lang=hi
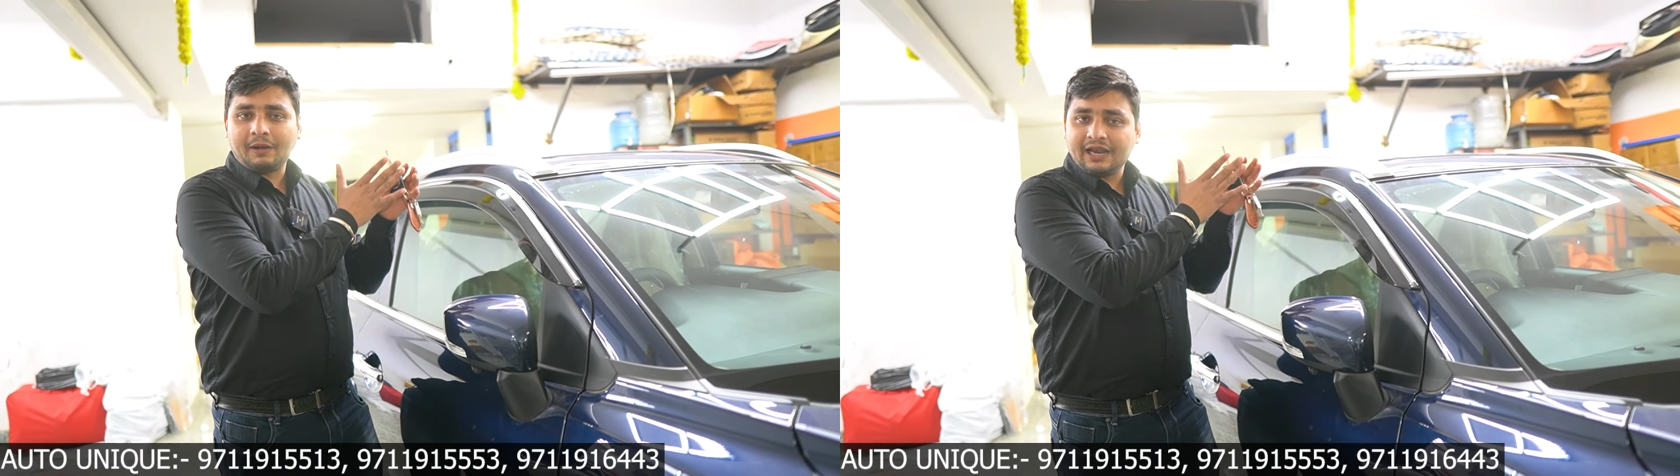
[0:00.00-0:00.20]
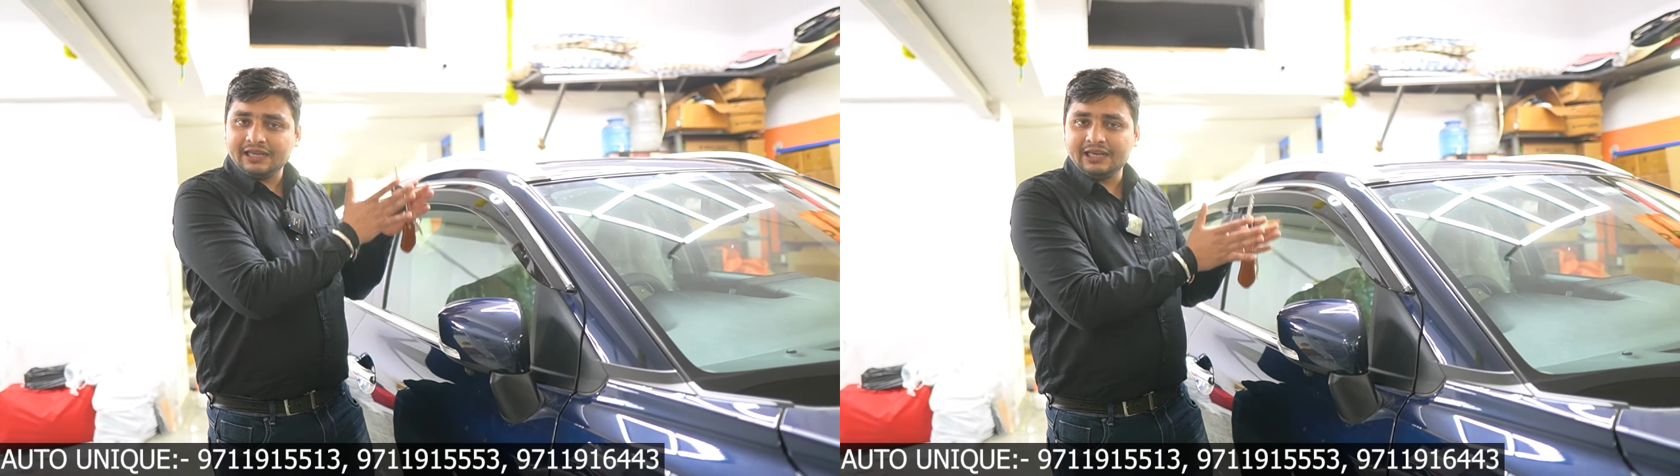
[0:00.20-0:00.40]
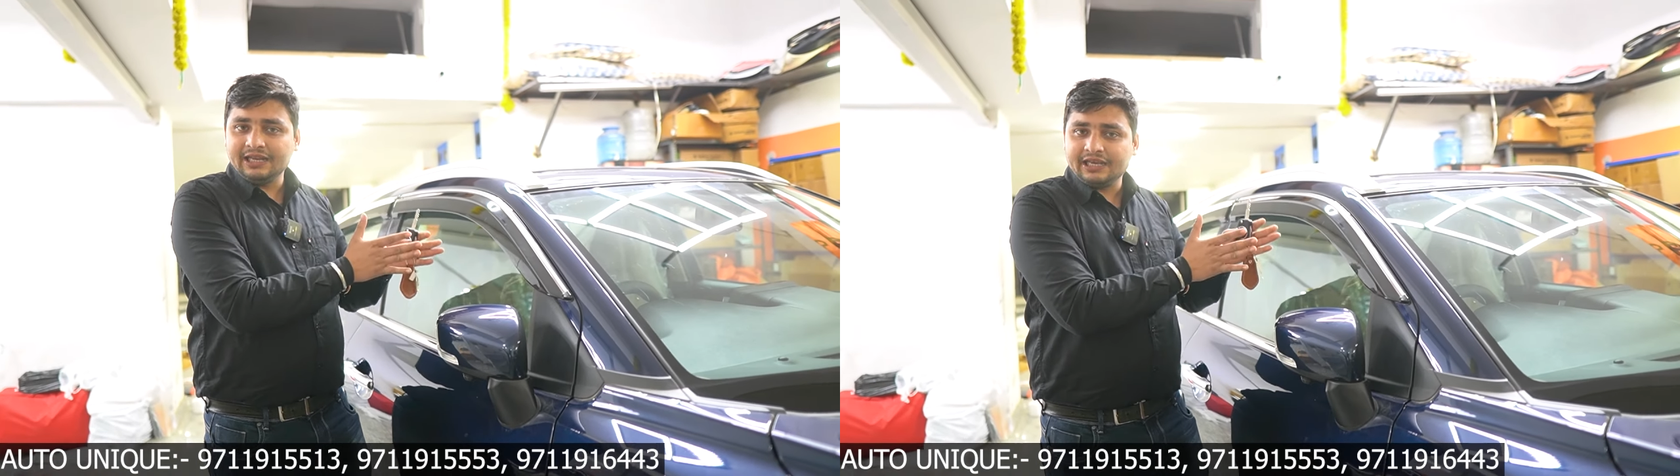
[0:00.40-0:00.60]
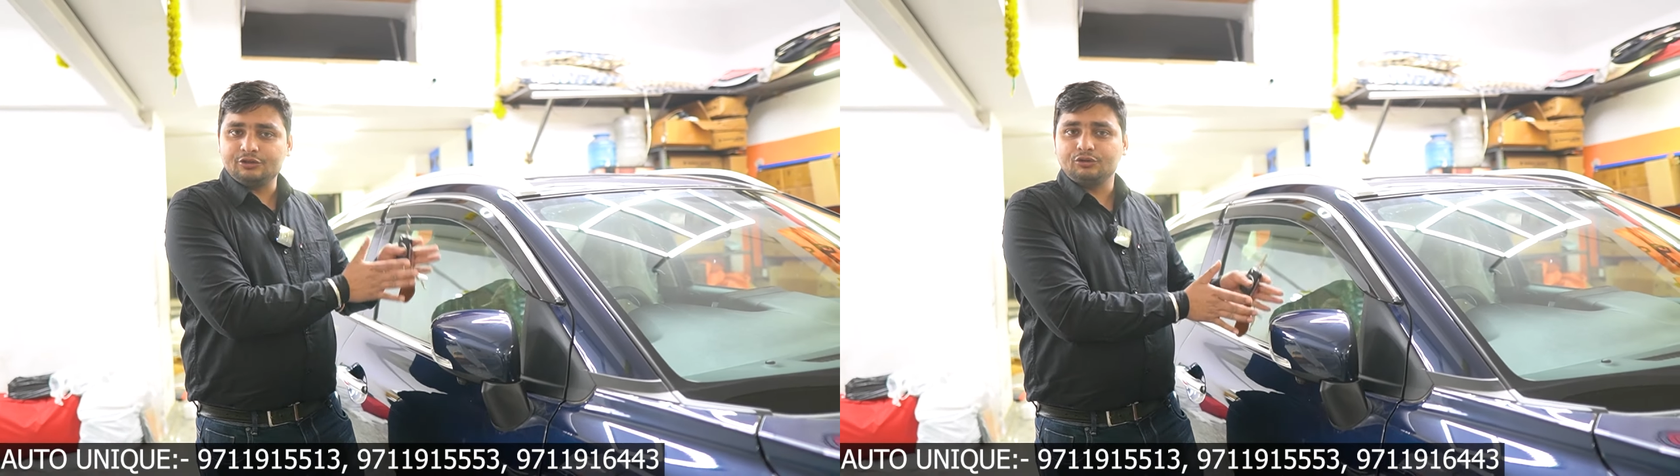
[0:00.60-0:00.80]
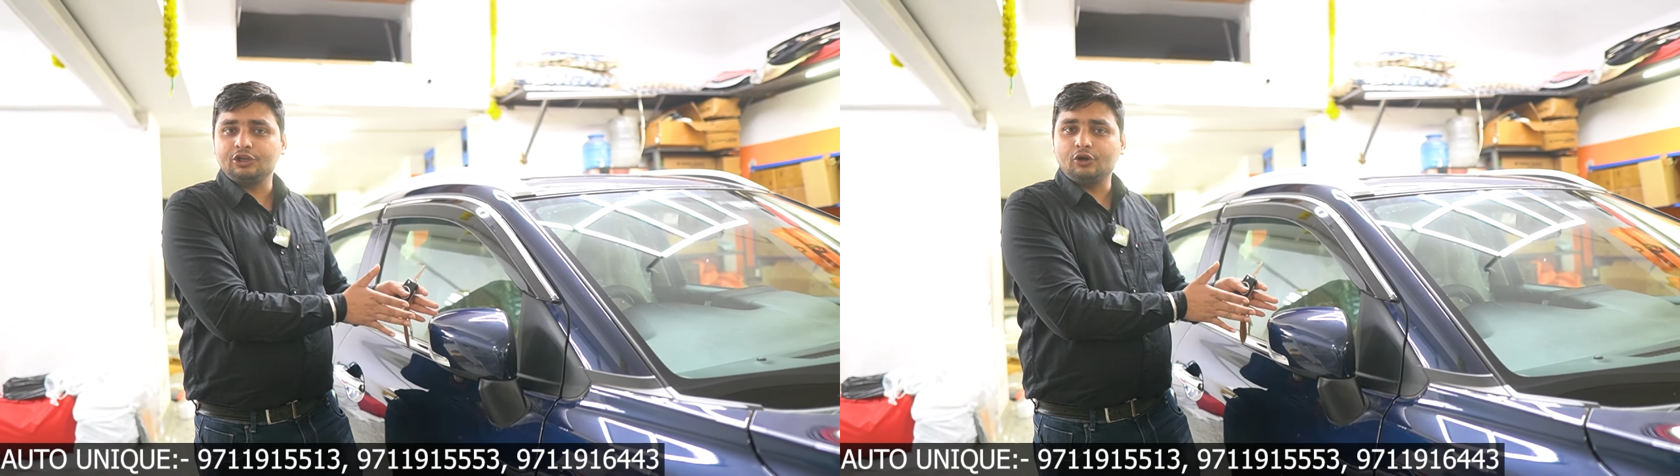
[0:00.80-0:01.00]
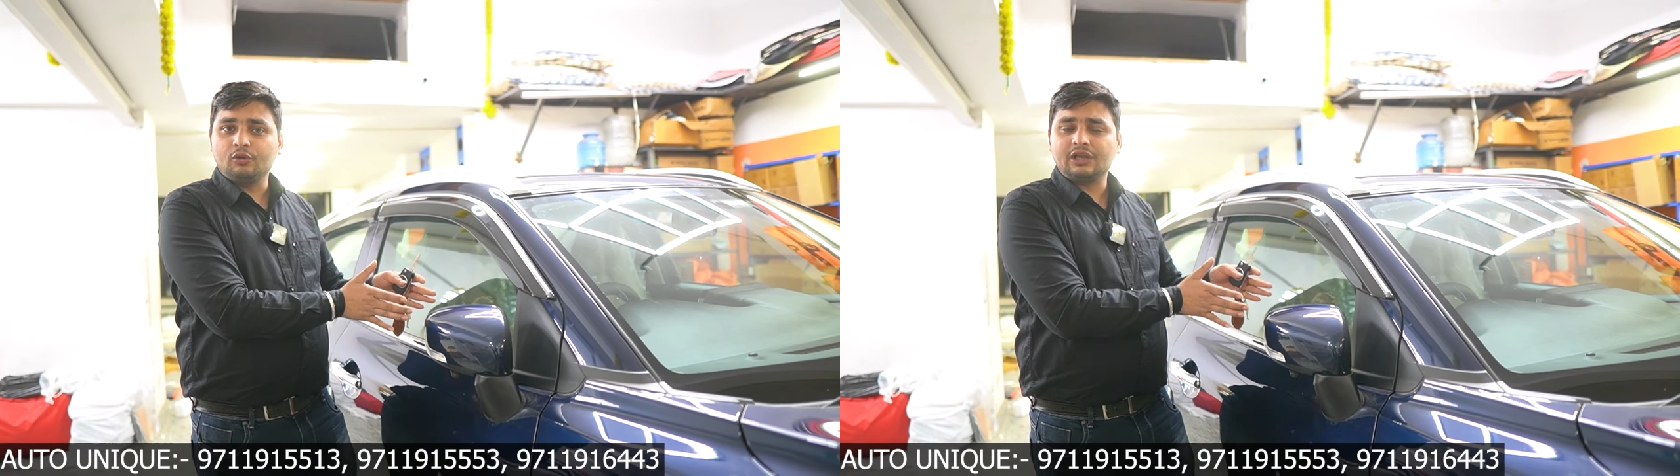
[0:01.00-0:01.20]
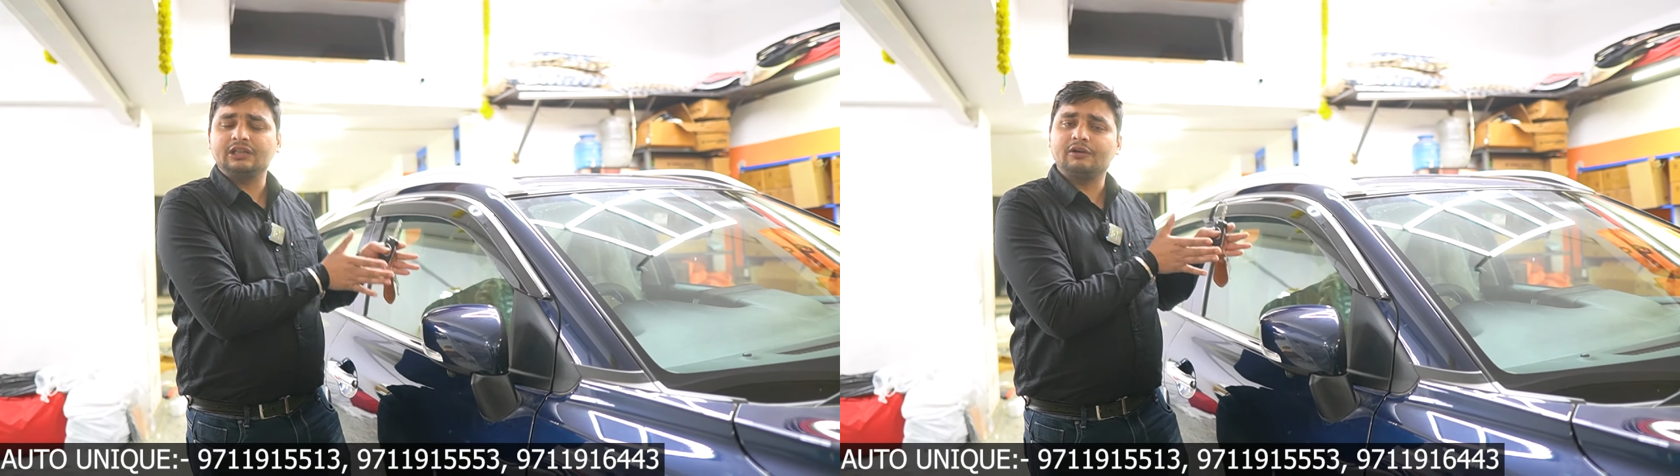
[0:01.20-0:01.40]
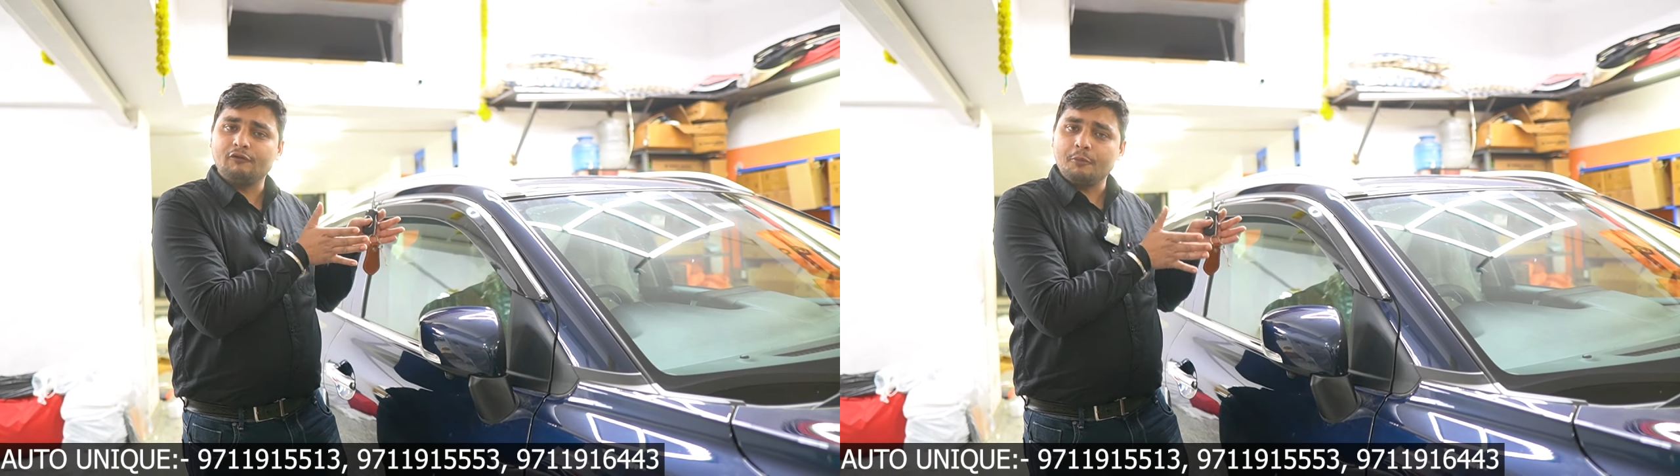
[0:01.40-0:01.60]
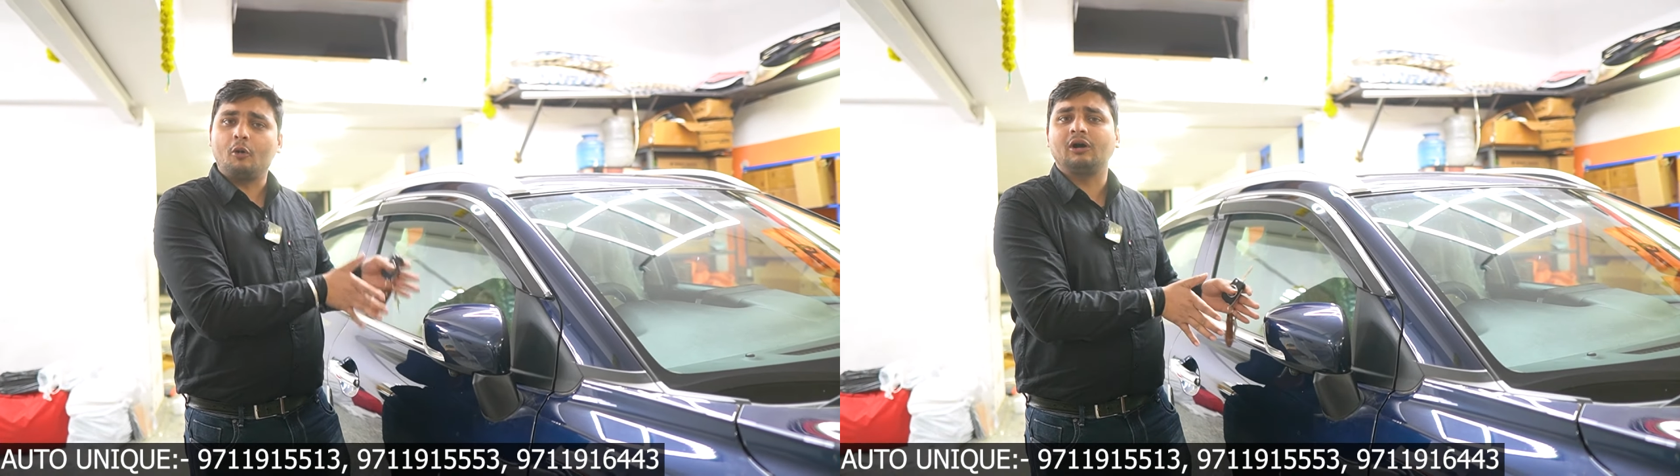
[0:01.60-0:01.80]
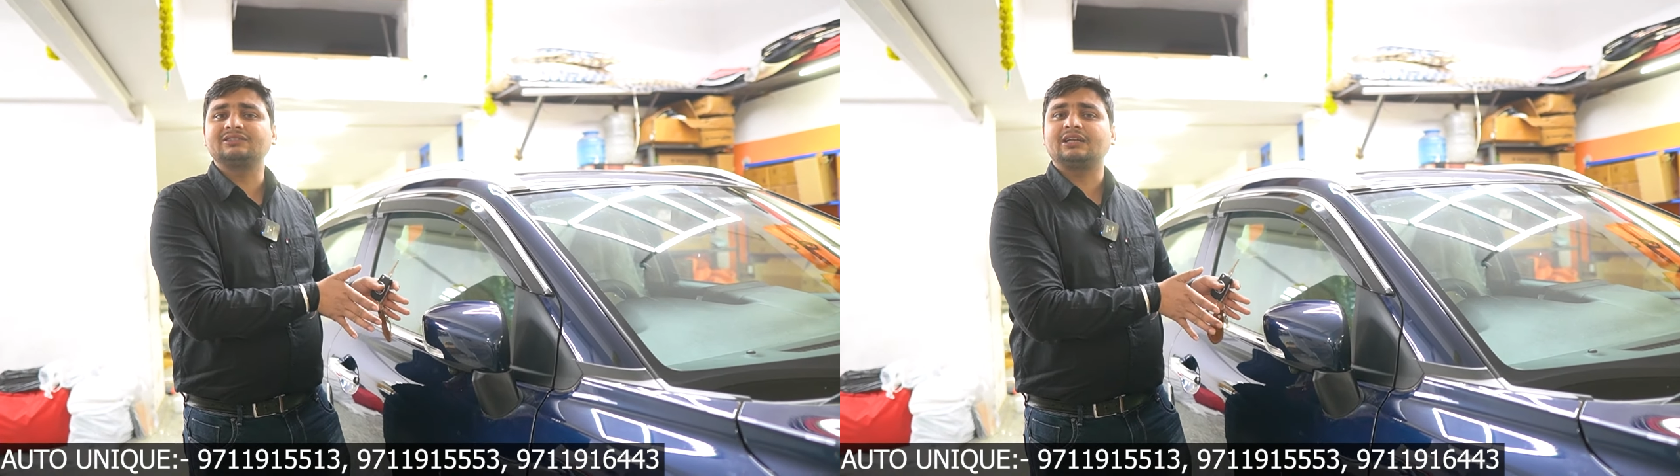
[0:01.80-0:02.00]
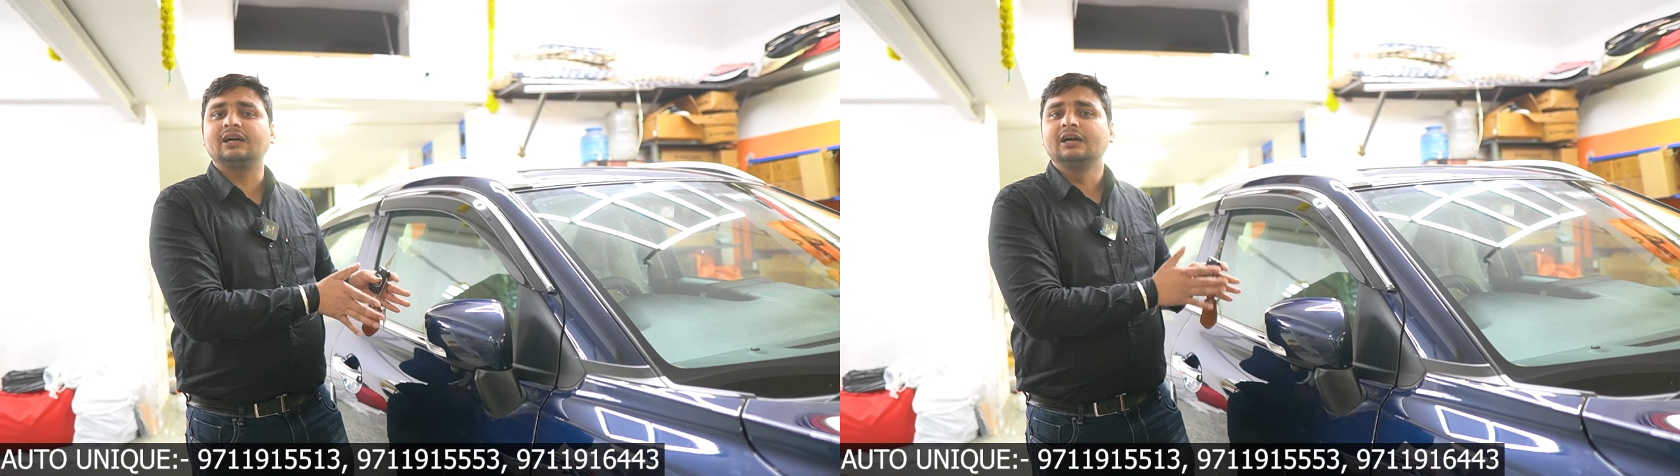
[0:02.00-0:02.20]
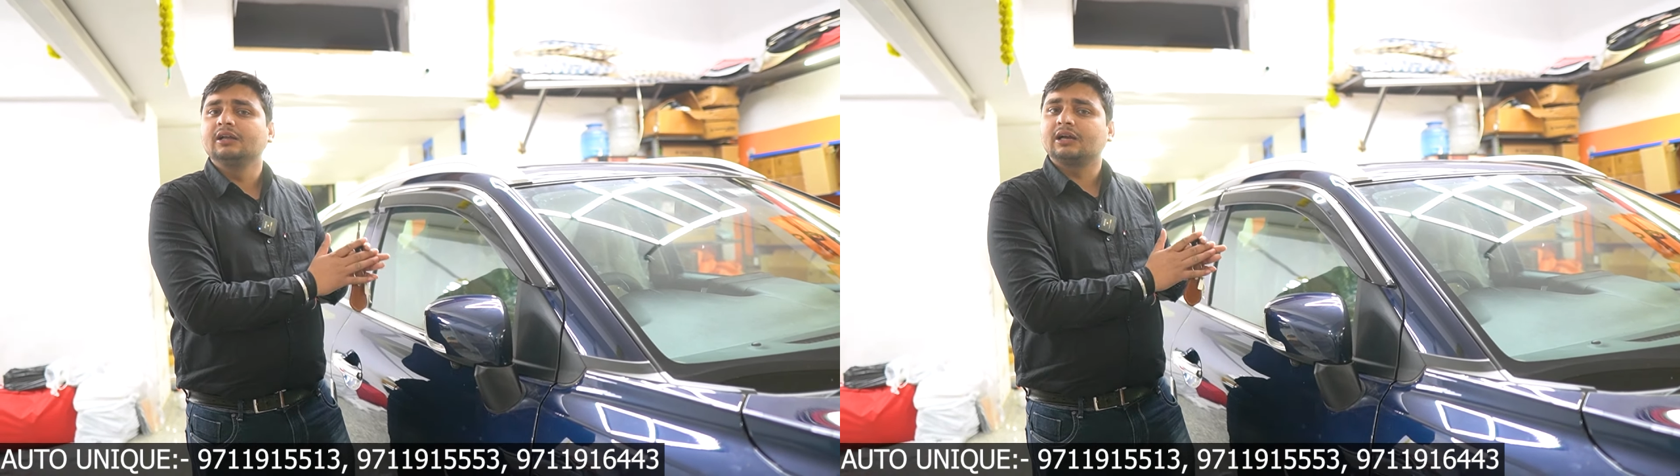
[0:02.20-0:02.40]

पानी की लीकेज होती है डोर के अंदर वो बहुत ज़्यादा